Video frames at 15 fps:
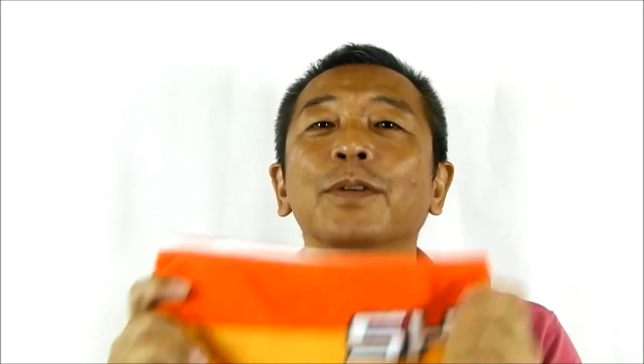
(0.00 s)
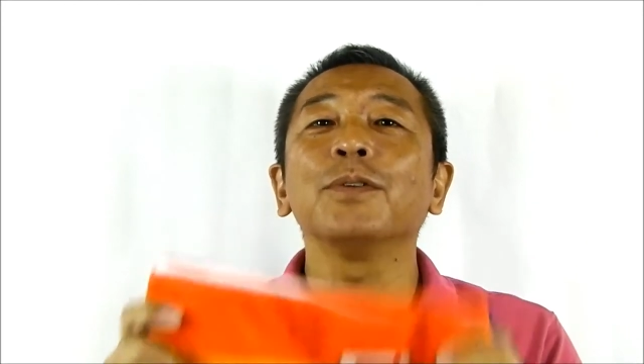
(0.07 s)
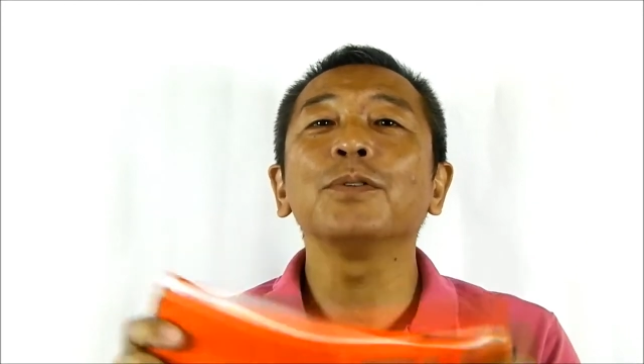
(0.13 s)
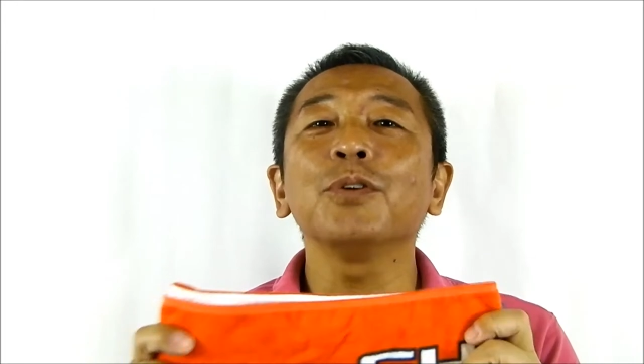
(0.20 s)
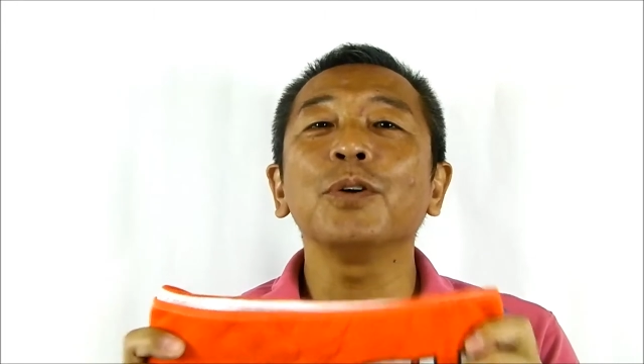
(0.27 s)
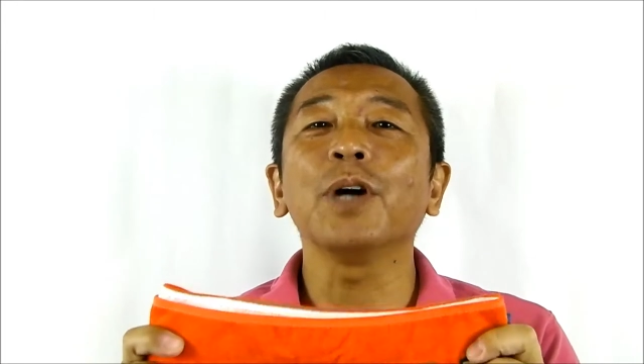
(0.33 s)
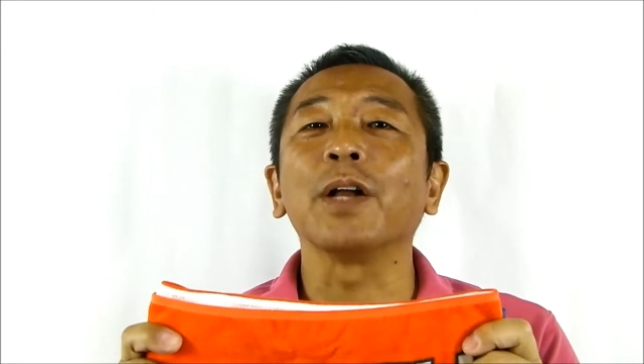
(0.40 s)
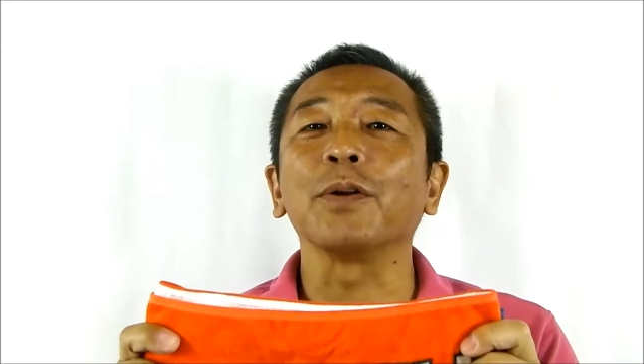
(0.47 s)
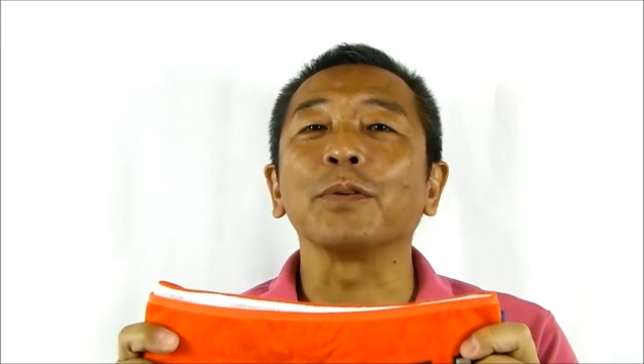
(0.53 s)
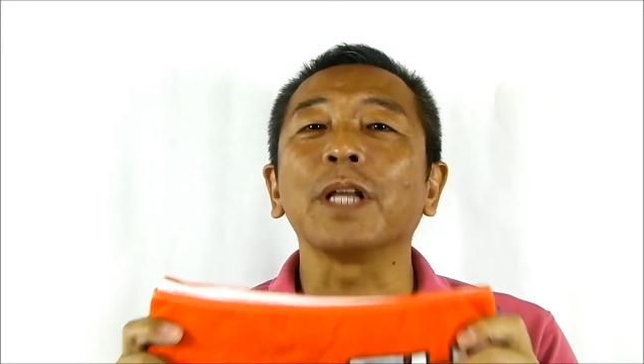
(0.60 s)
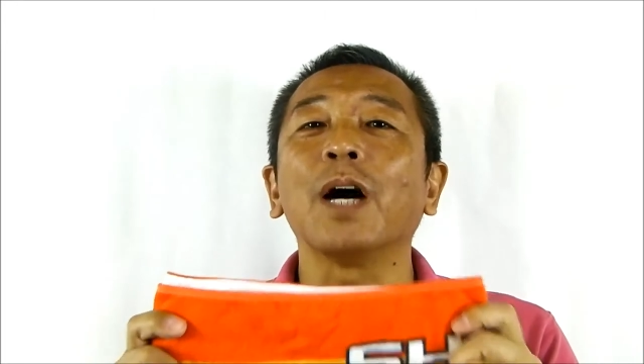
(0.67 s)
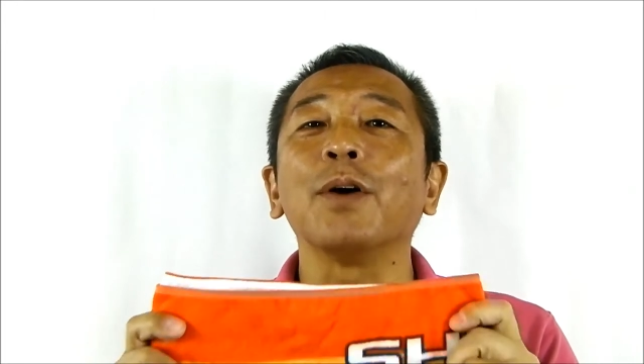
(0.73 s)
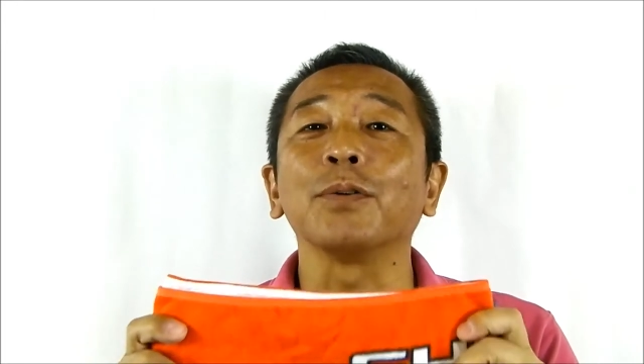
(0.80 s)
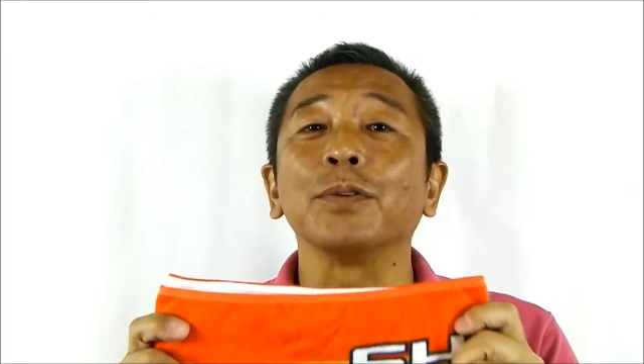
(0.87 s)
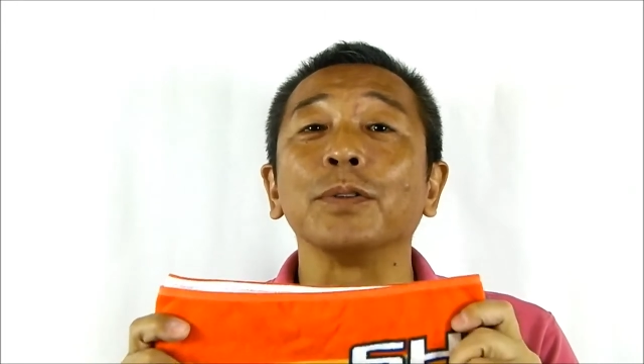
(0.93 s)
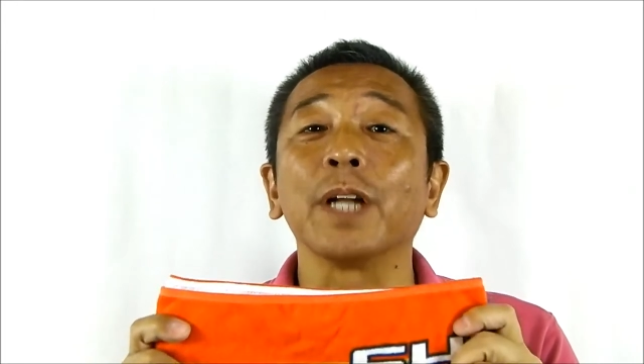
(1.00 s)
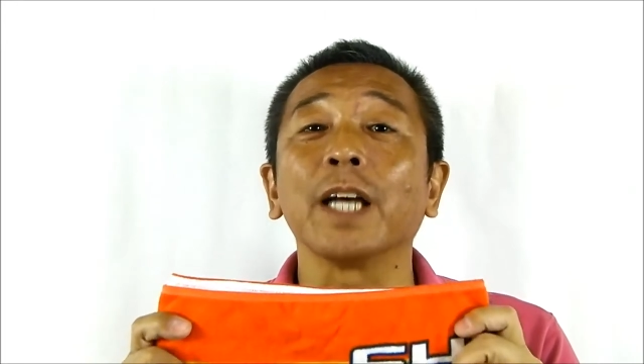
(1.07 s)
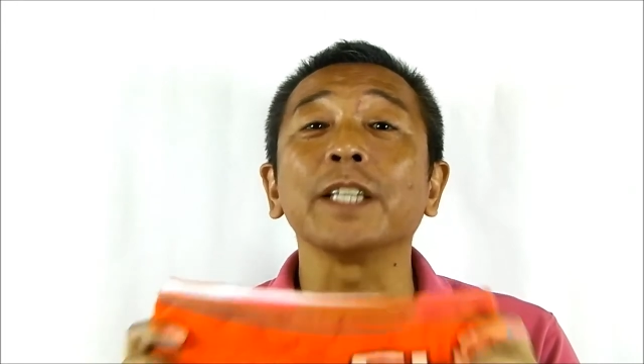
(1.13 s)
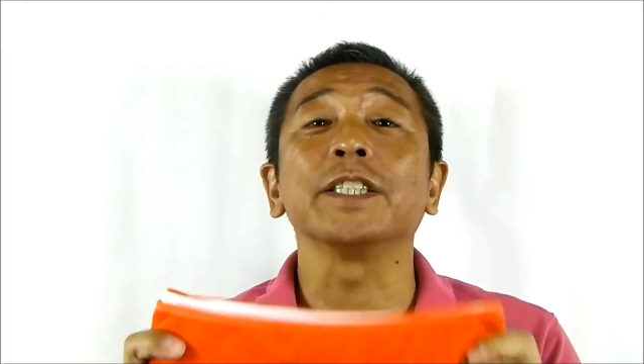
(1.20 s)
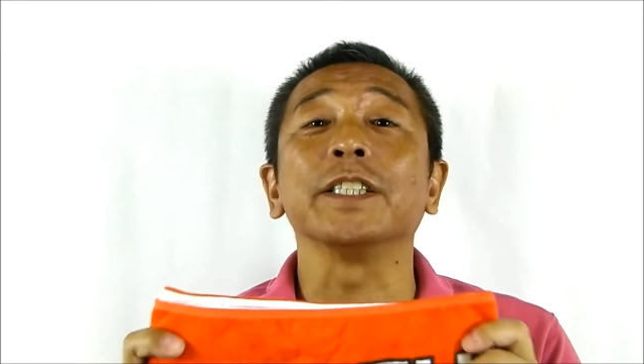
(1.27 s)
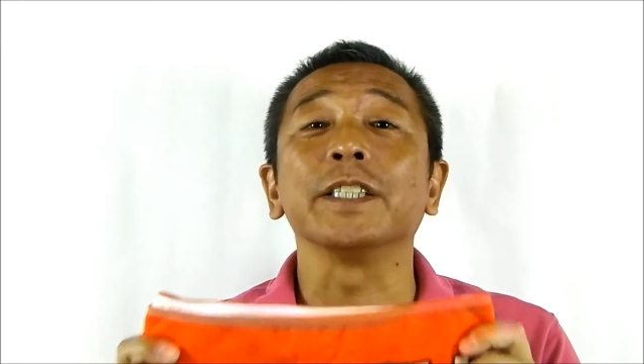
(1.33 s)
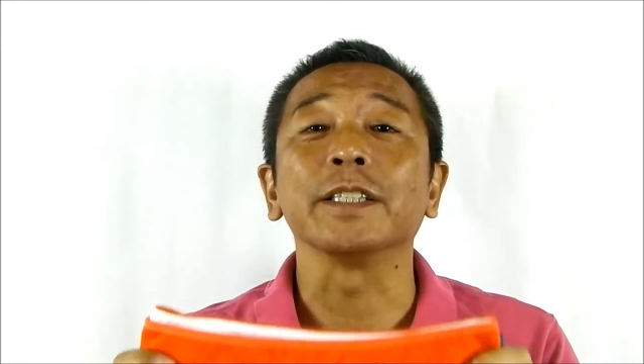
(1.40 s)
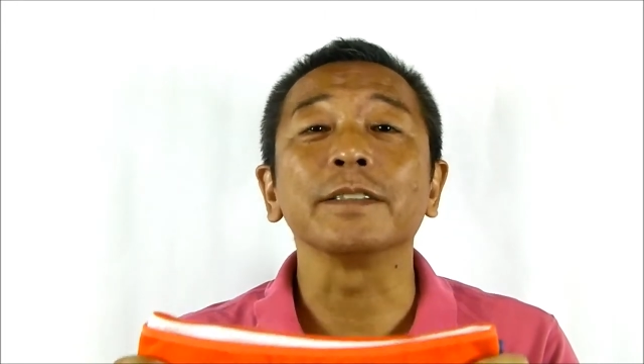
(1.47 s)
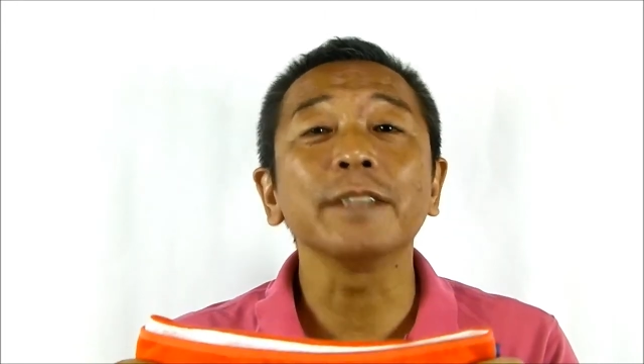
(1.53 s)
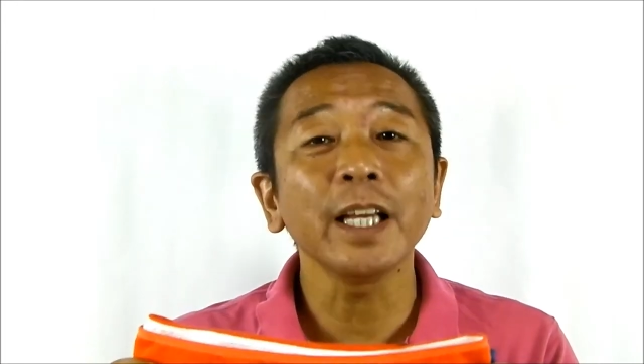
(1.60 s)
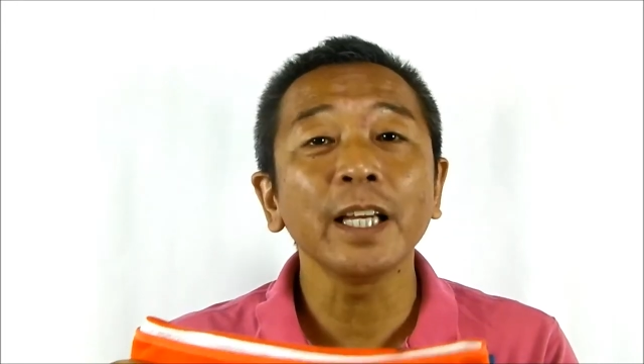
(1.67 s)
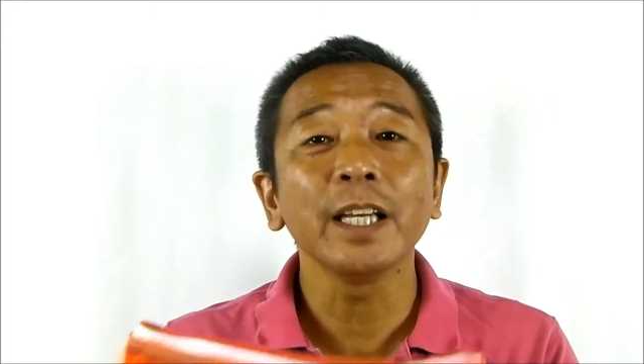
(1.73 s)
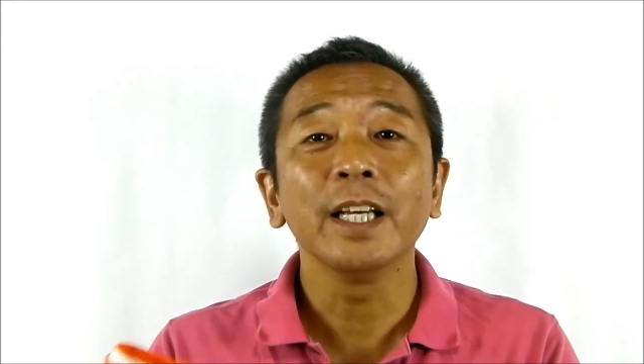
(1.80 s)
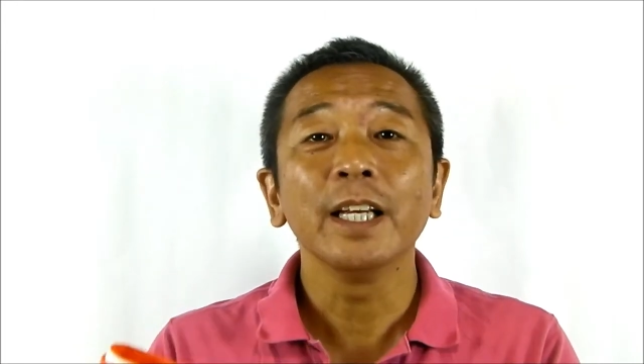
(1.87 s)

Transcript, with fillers: 本当あのタオルらしいですね。